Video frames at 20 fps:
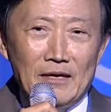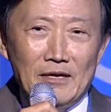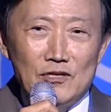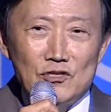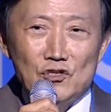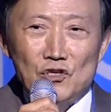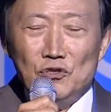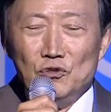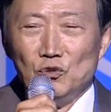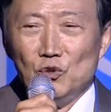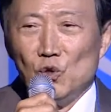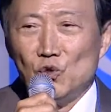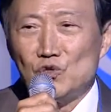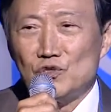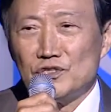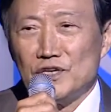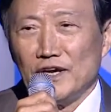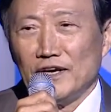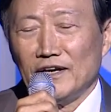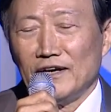전
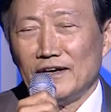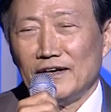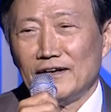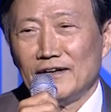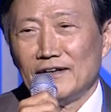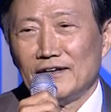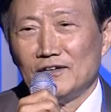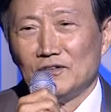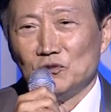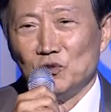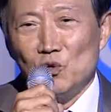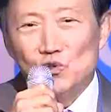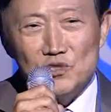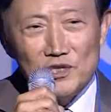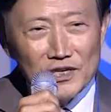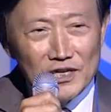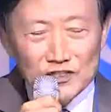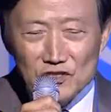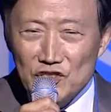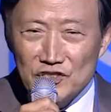녹색 녹색에
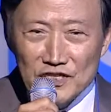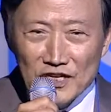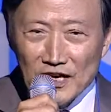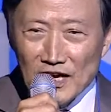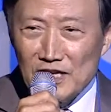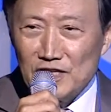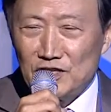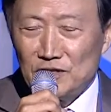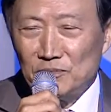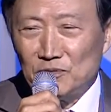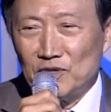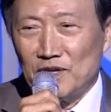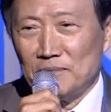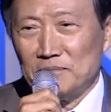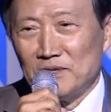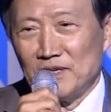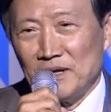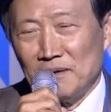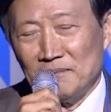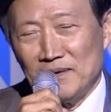대해서 잘 알지
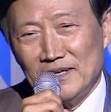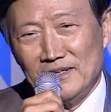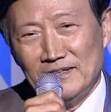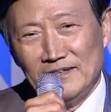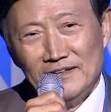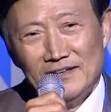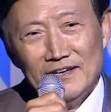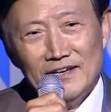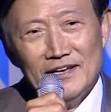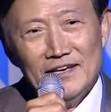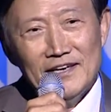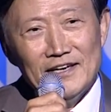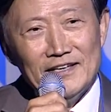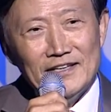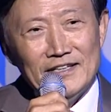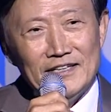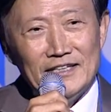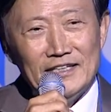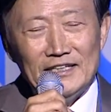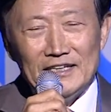못합니다만
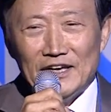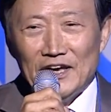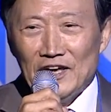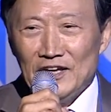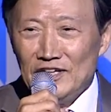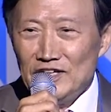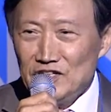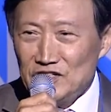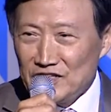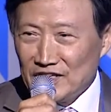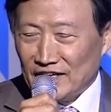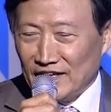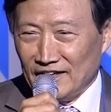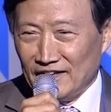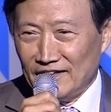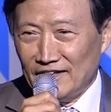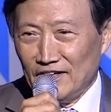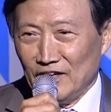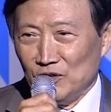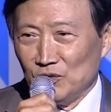이
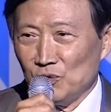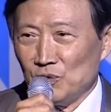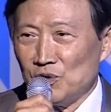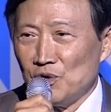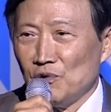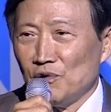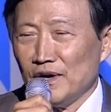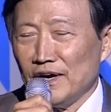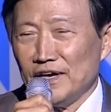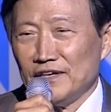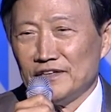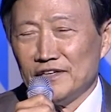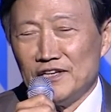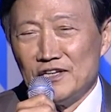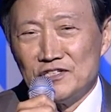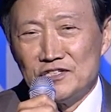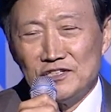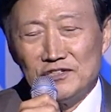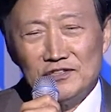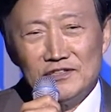에이징 노령화에
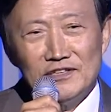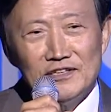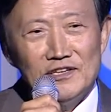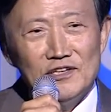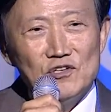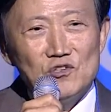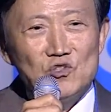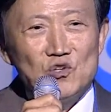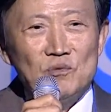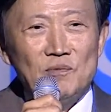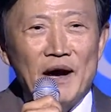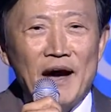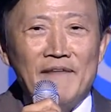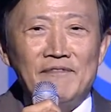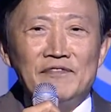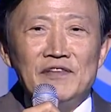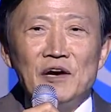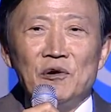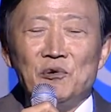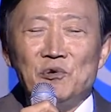대해서는 좀
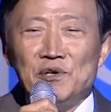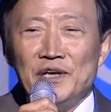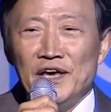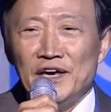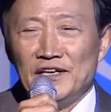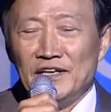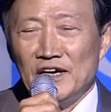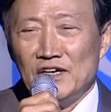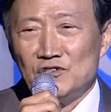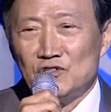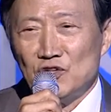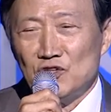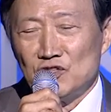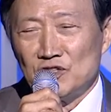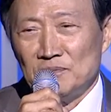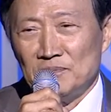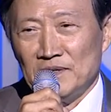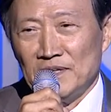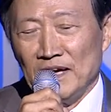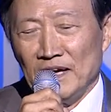안다고 얘기할 수
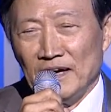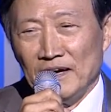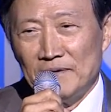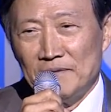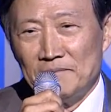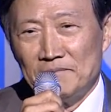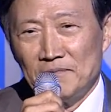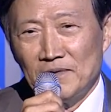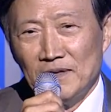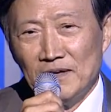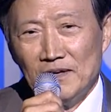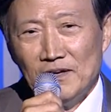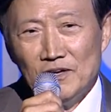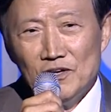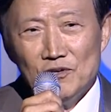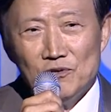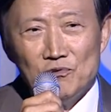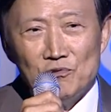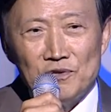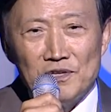있습니다.
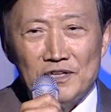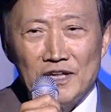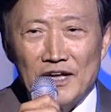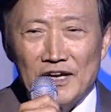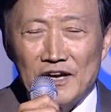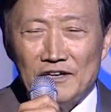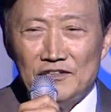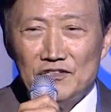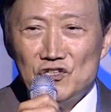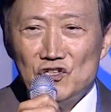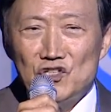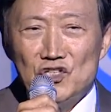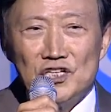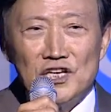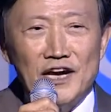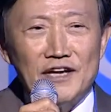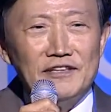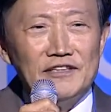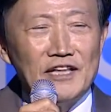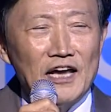우리나라는
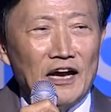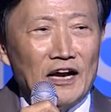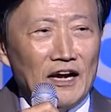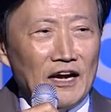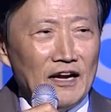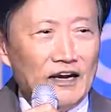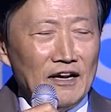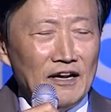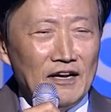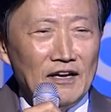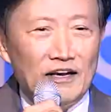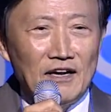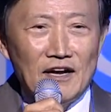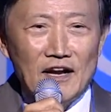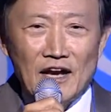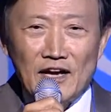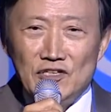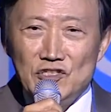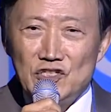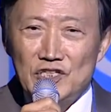시간당,
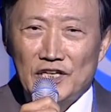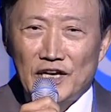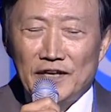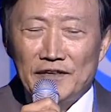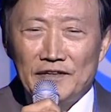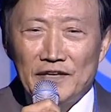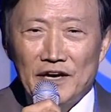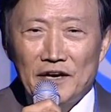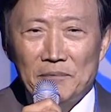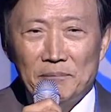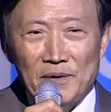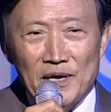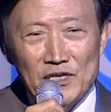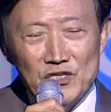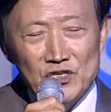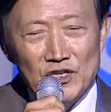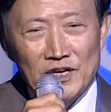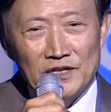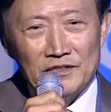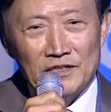한 시간당, 매
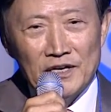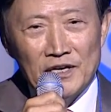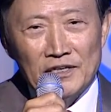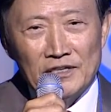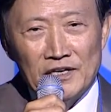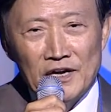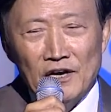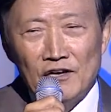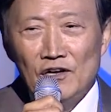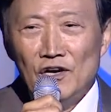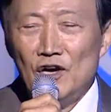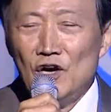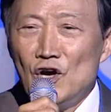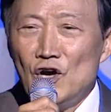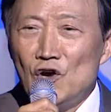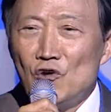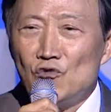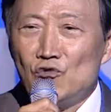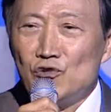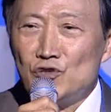시간당 약
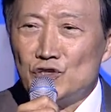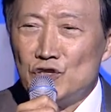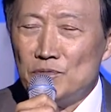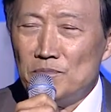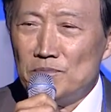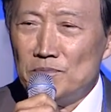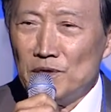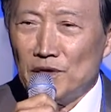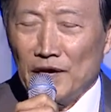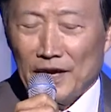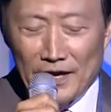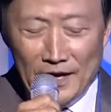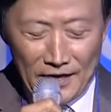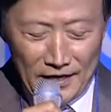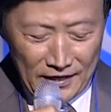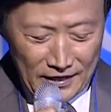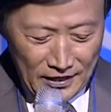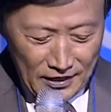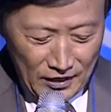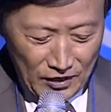
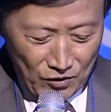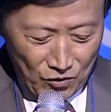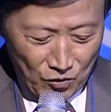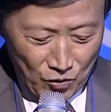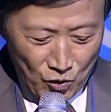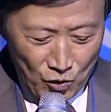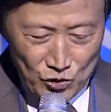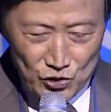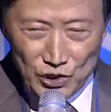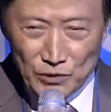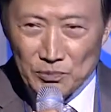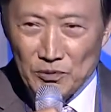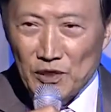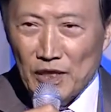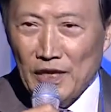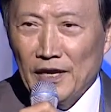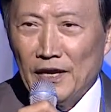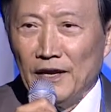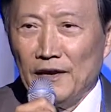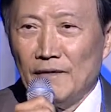90명의
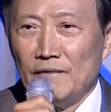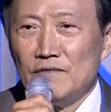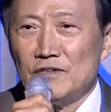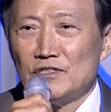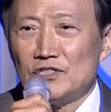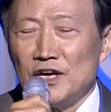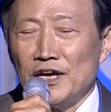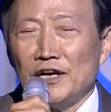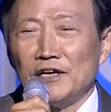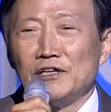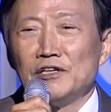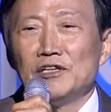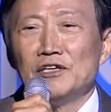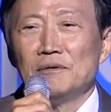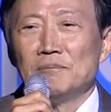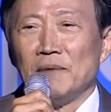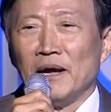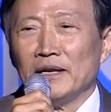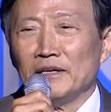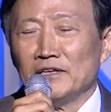50세 생일을
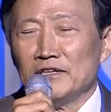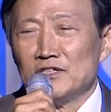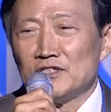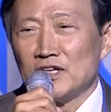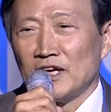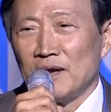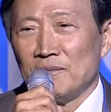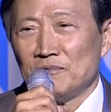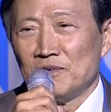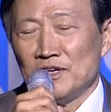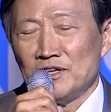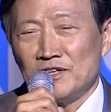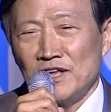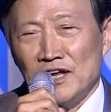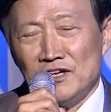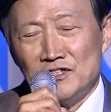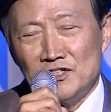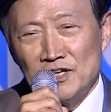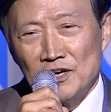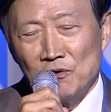맞는 사람들이
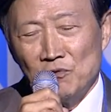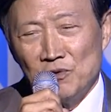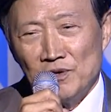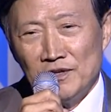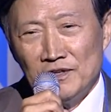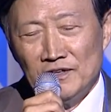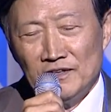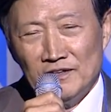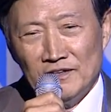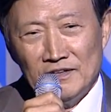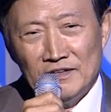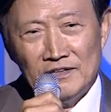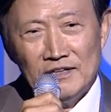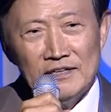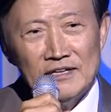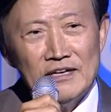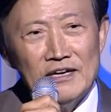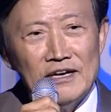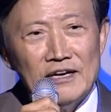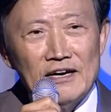탄생하고 있는
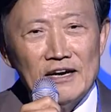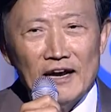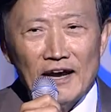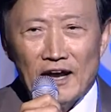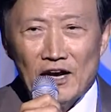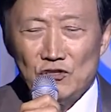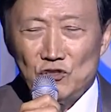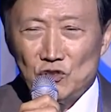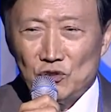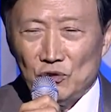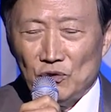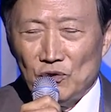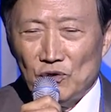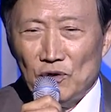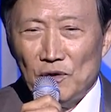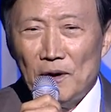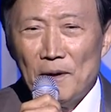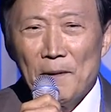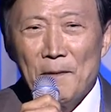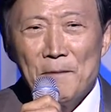아주
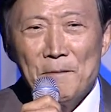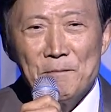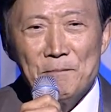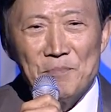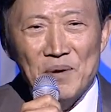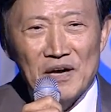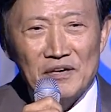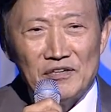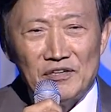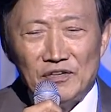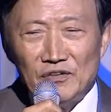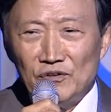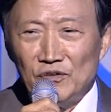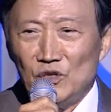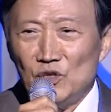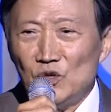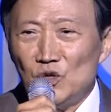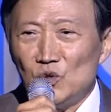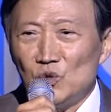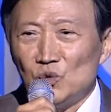빠른
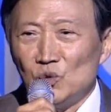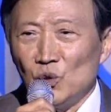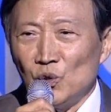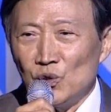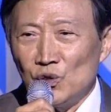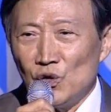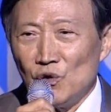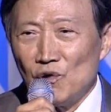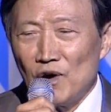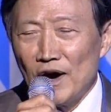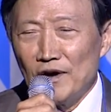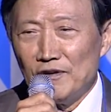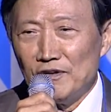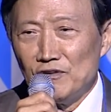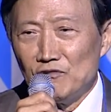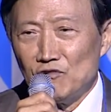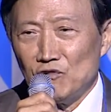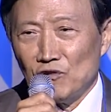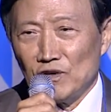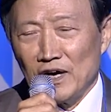노령화의
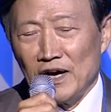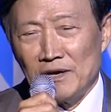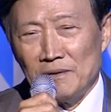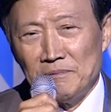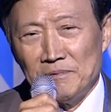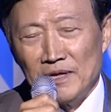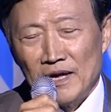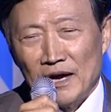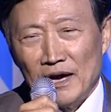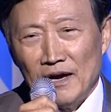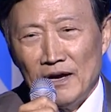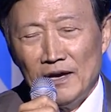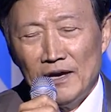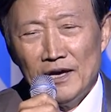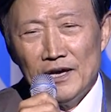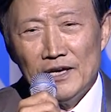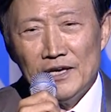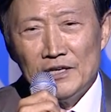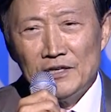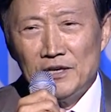국가입니다.
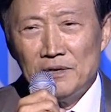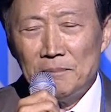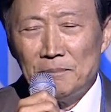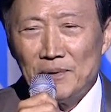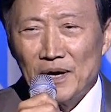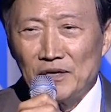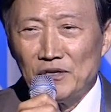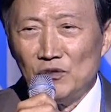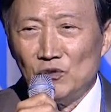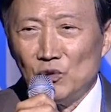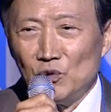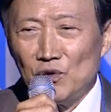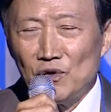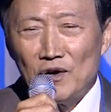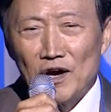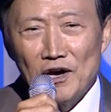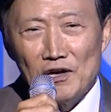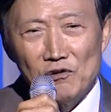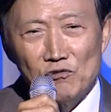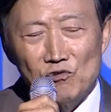이런 빠른
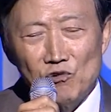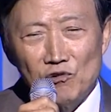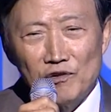노령화의